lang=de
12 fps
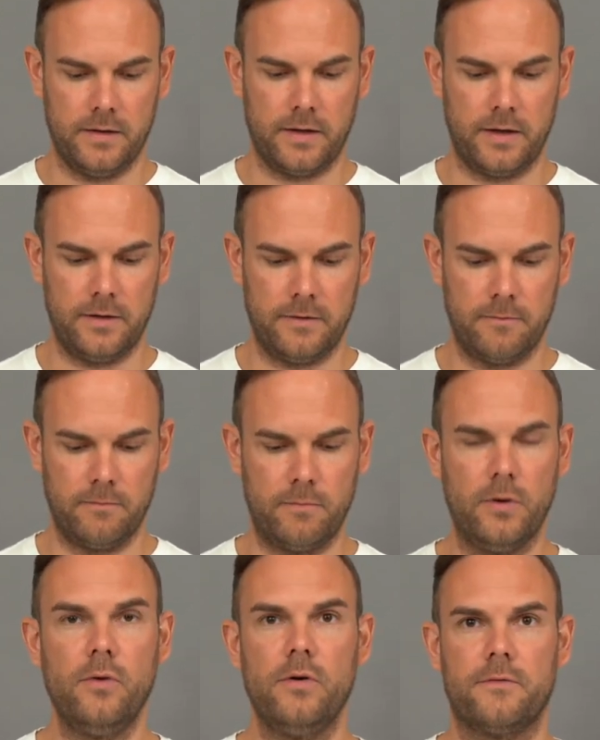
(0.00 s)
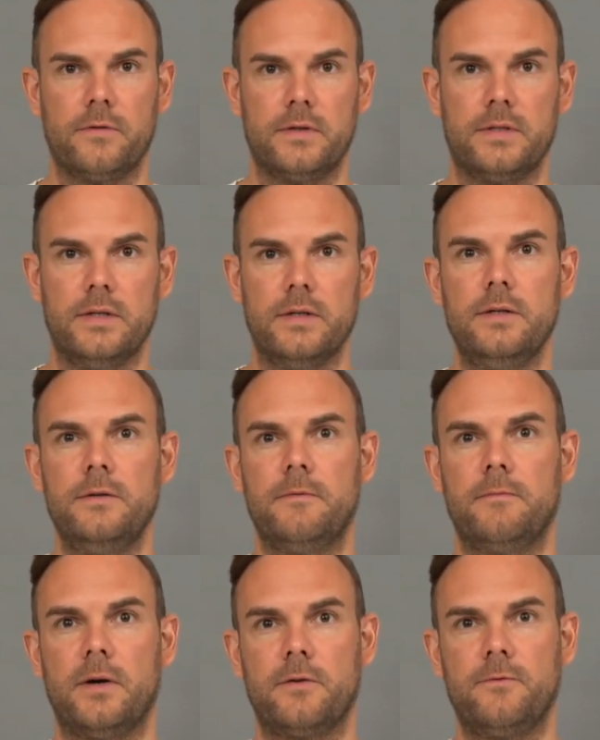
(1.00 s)
Ein
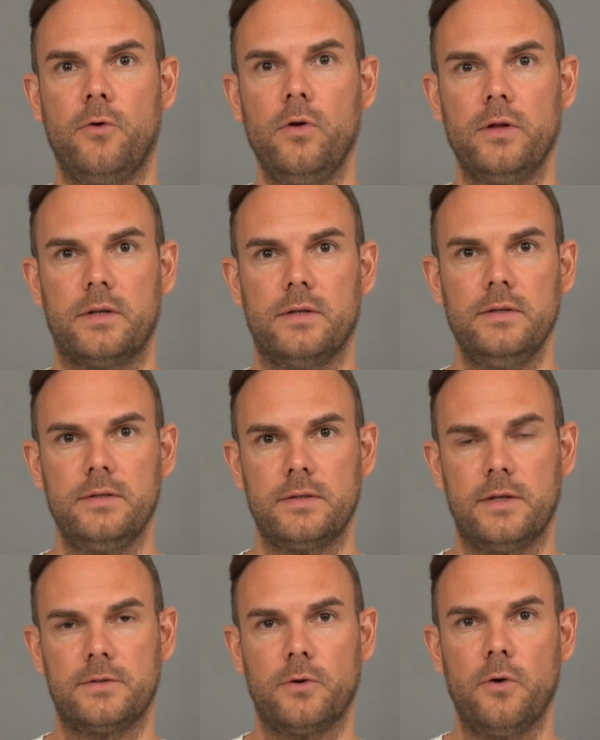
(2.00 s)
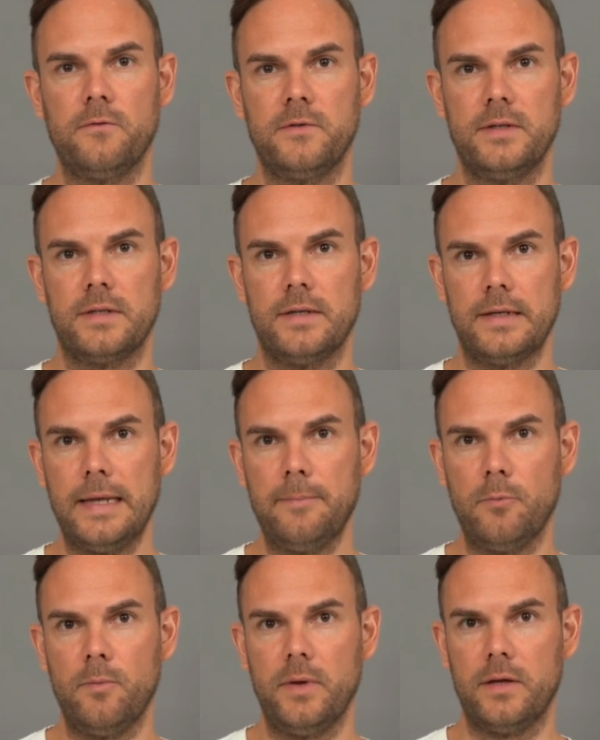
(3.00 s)
Blower-Ventil macht folgendes, es öffnet in
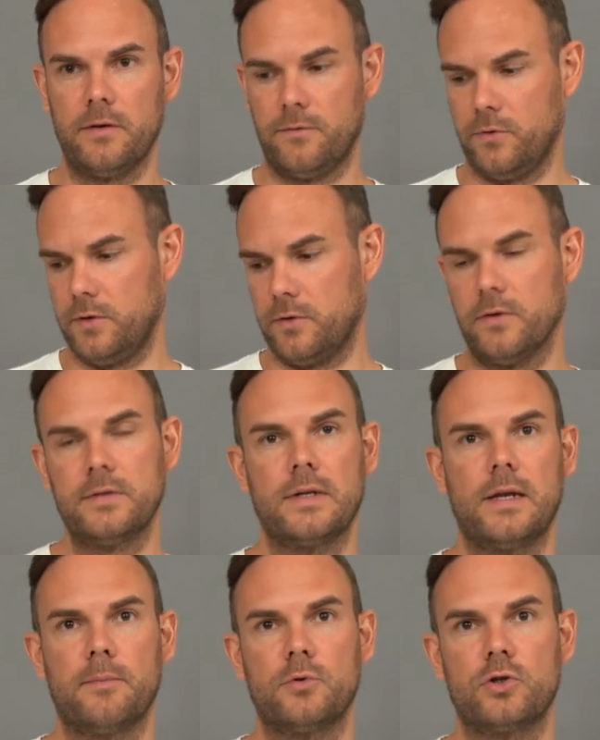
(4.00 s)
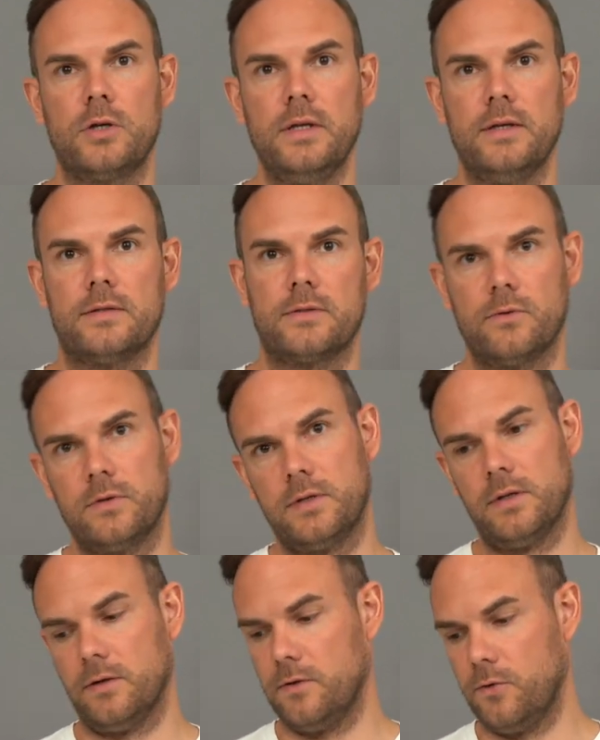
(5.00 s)
dem Moment, wo die Drosselklappe schließt
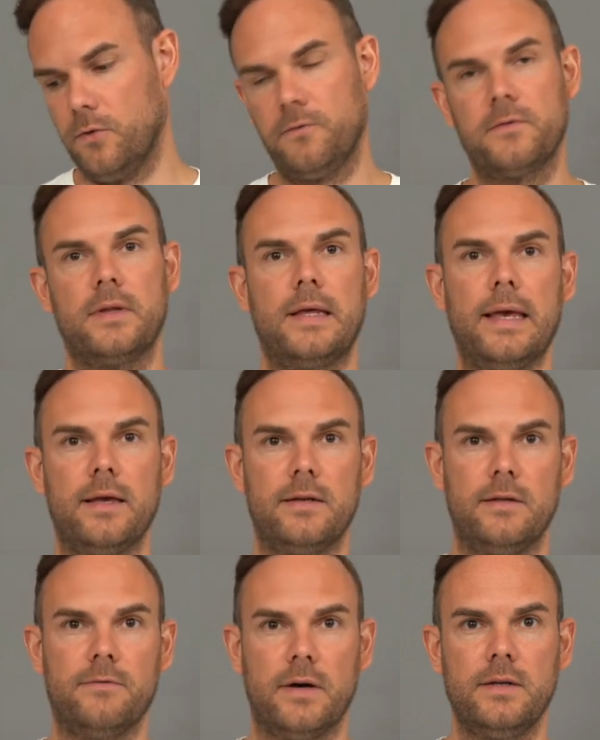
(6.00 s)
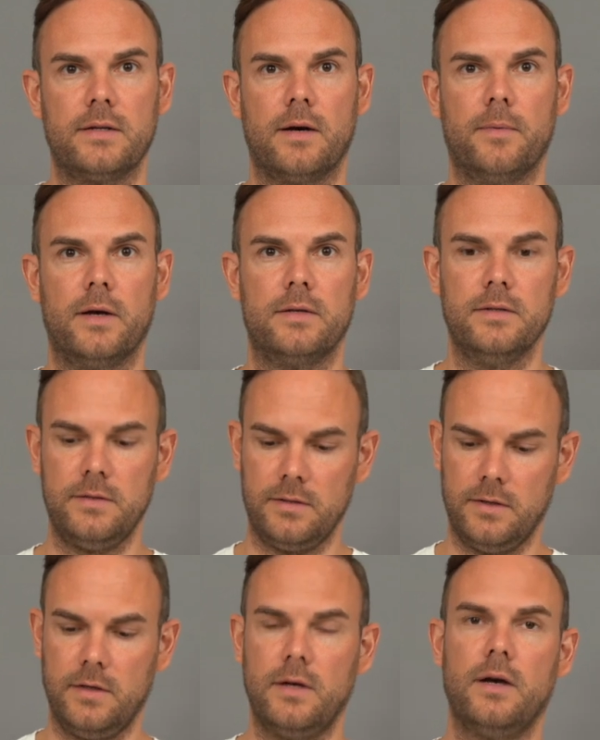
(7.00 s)
und die Luft gegen die Wand
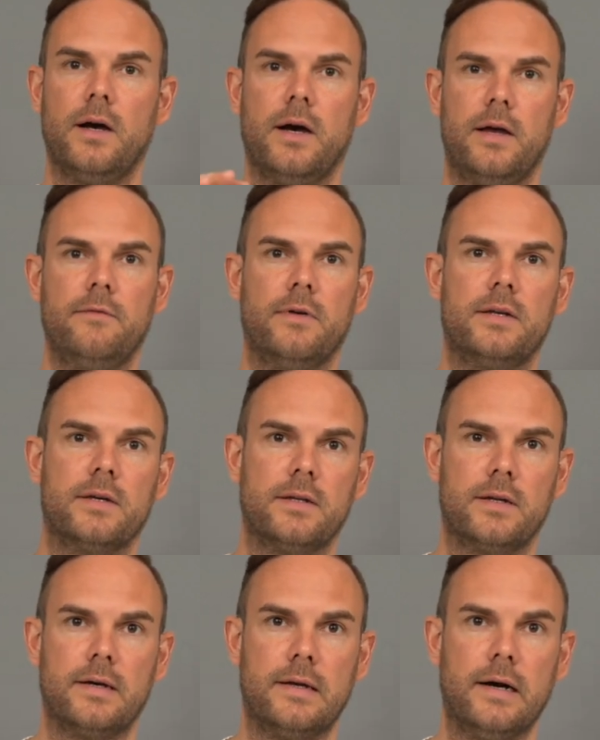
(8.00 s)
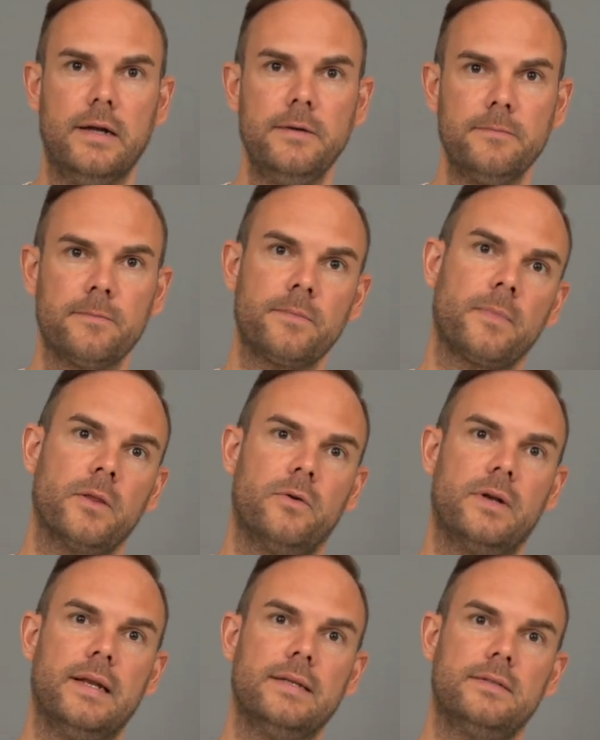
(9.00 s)
arbeitet, einen weiteren Kanal
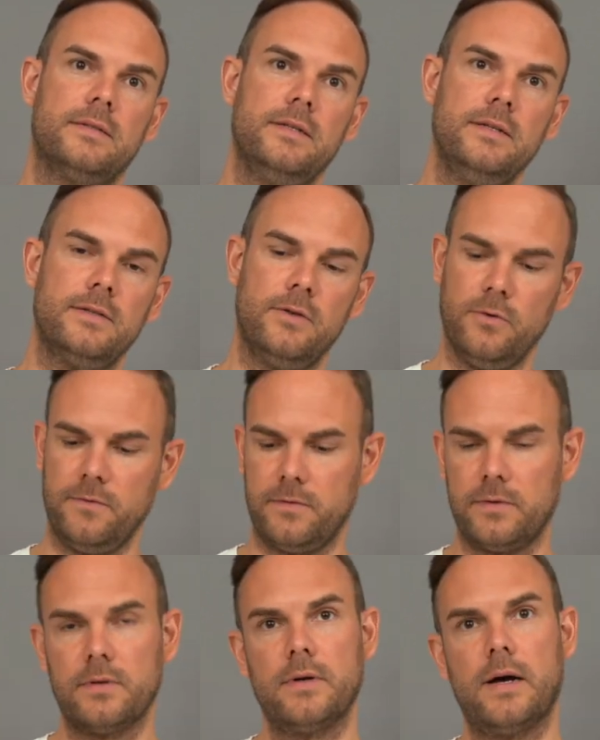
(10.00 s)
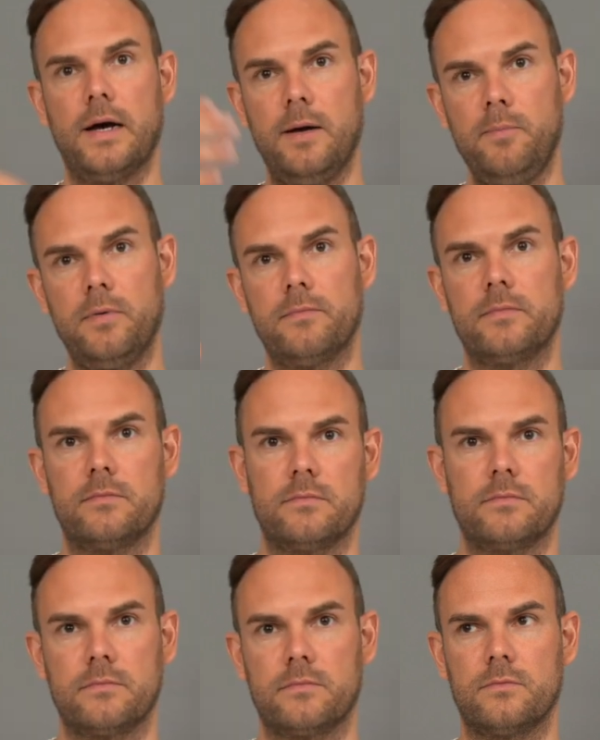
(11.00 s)
und lässt diese Luft ab
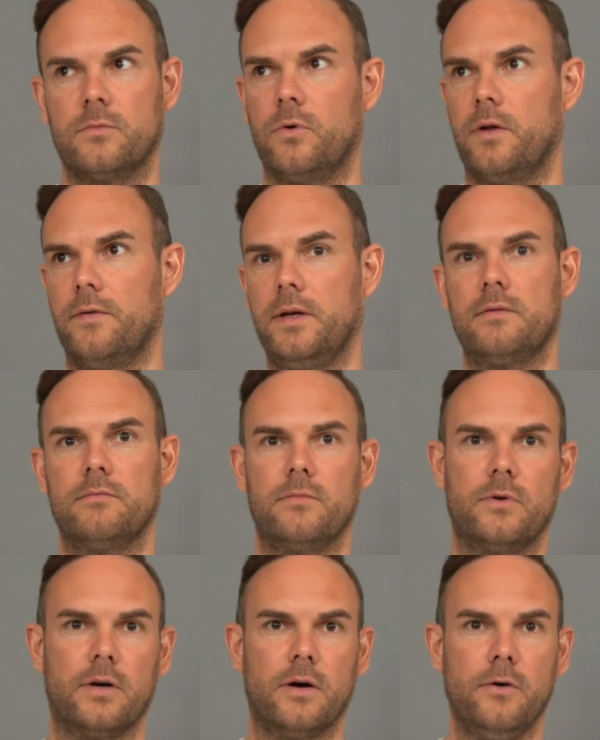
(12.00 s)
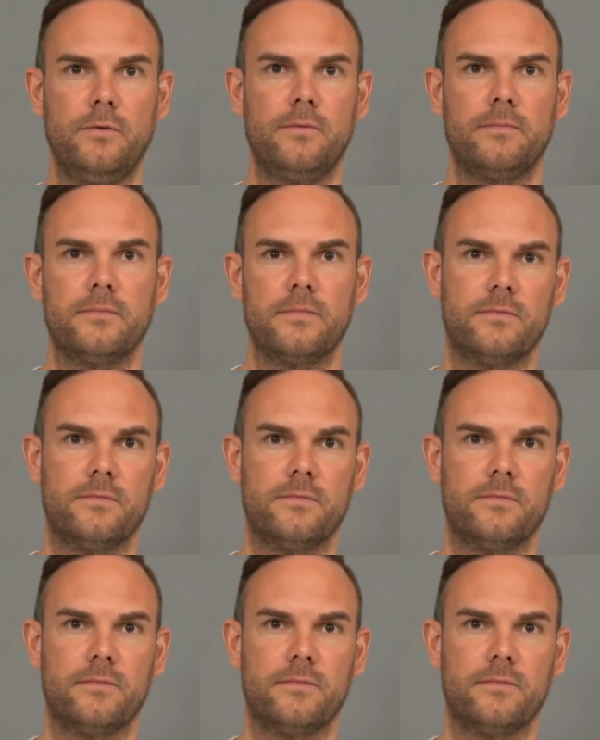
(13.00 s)
oder weg oder raus,